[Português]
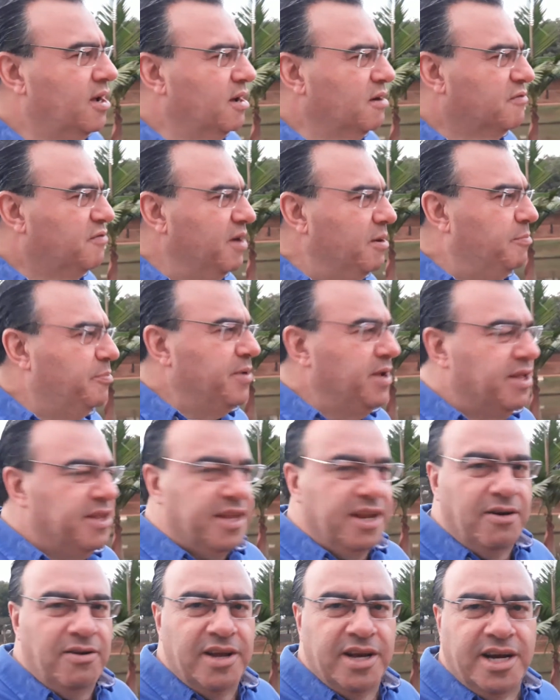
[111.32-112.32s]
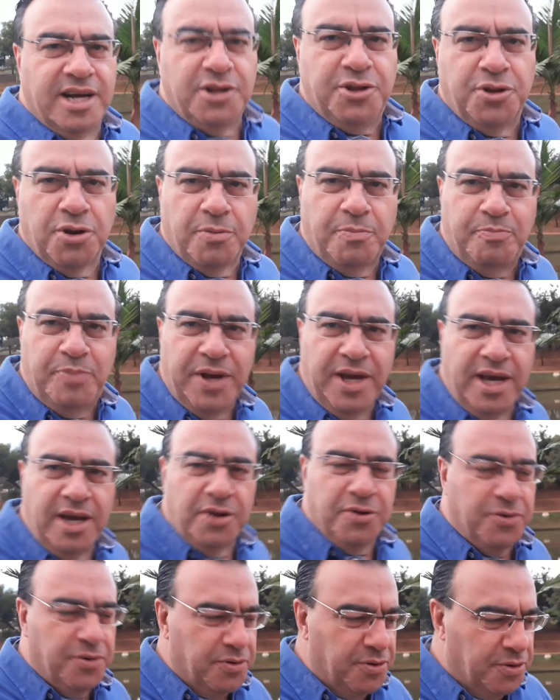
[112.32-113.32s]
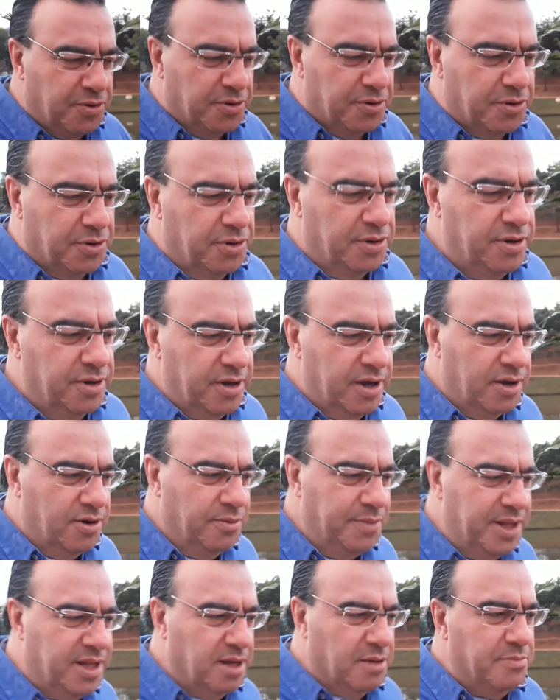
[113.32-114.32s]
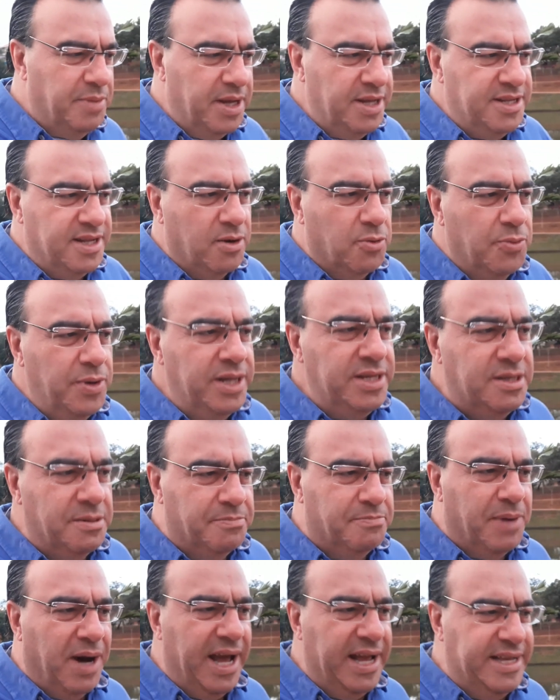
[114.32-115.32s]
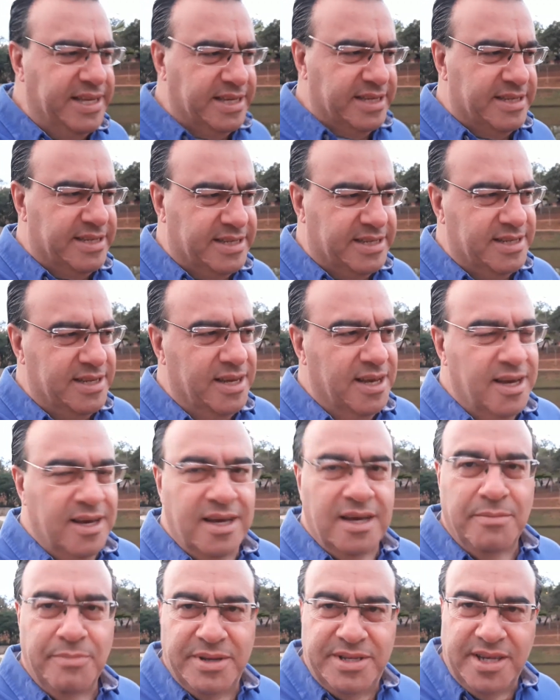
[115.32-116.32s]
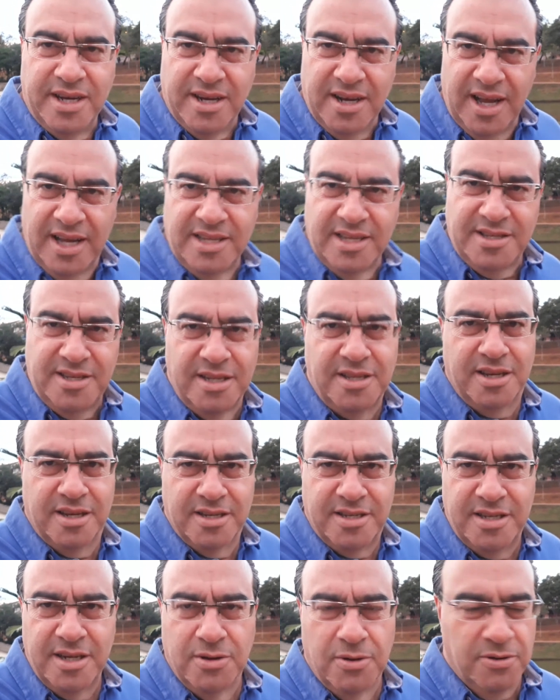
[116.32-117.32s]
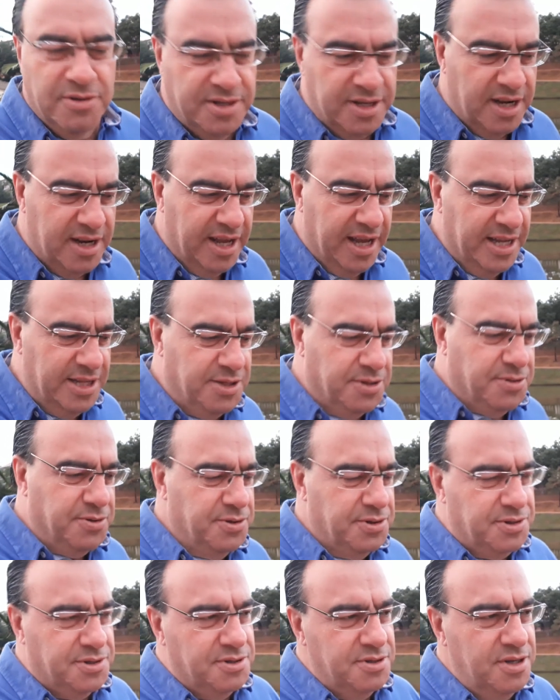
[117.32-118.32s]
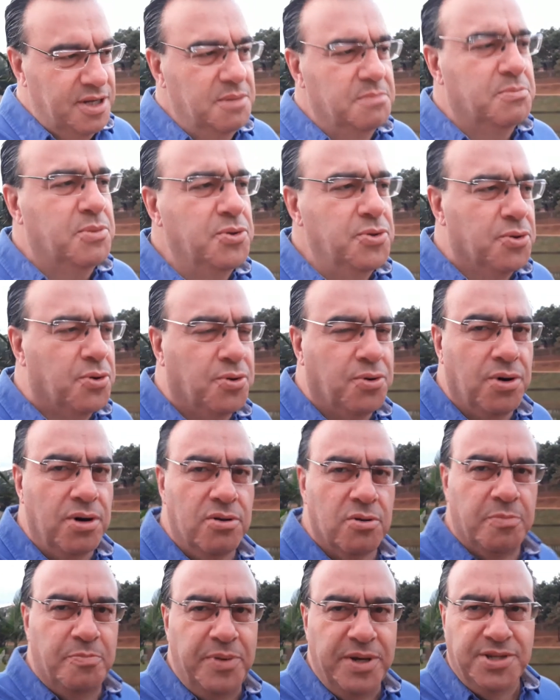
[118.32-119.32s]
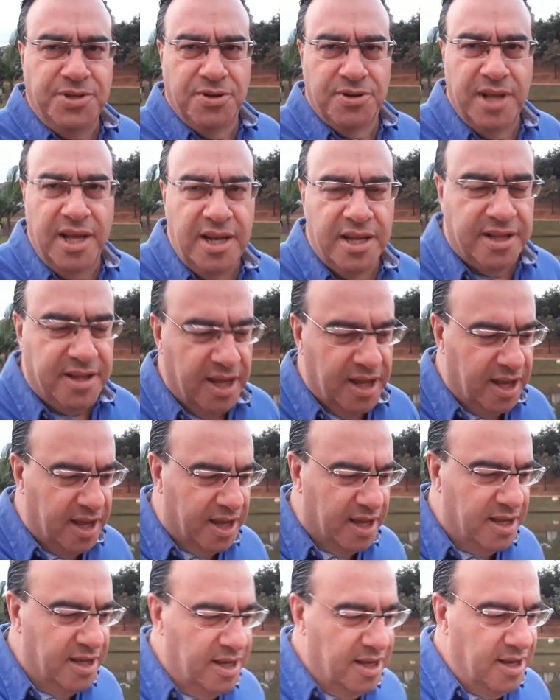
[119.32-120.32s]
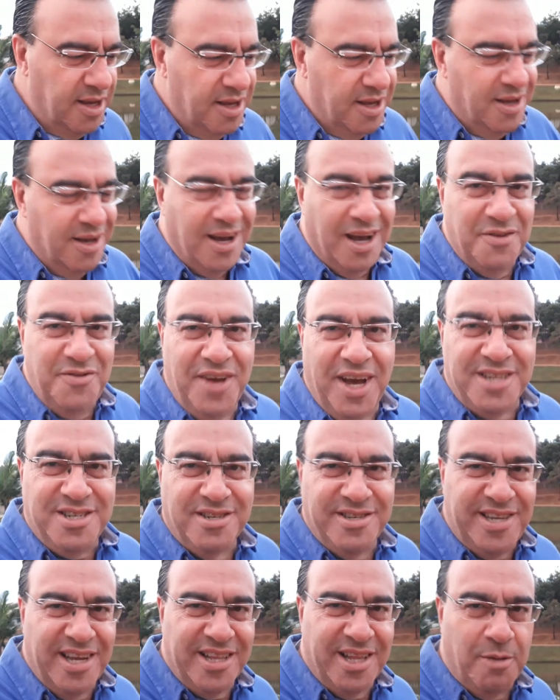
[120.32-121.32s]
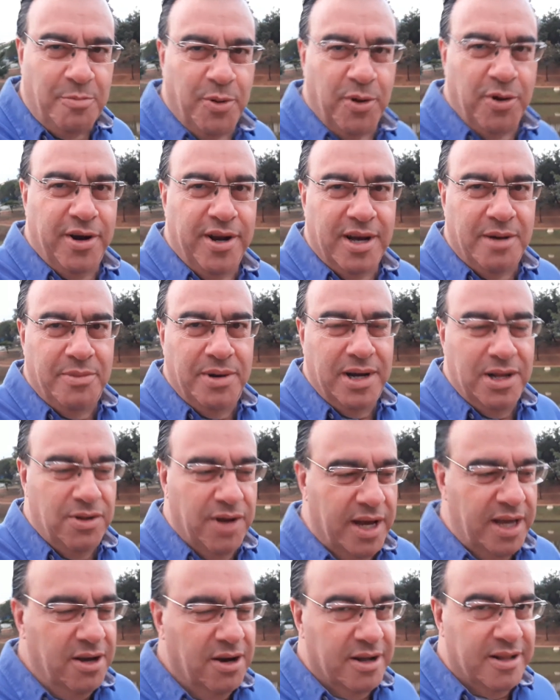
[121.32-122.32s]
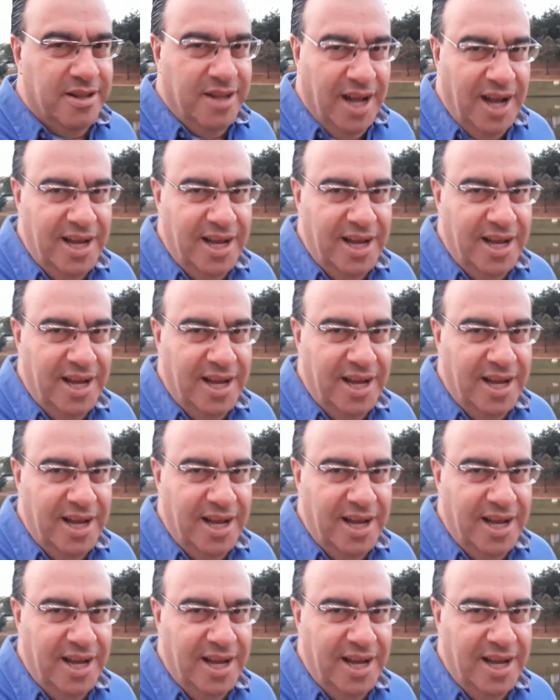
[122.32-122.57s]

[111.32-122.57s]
Vá para Hidráulica Tropeiro. Em nome também da Wind Bikes bicicletas e triciclos elétricos e Mundo Color Personalité. A viagem que você está programando aí, ó, tá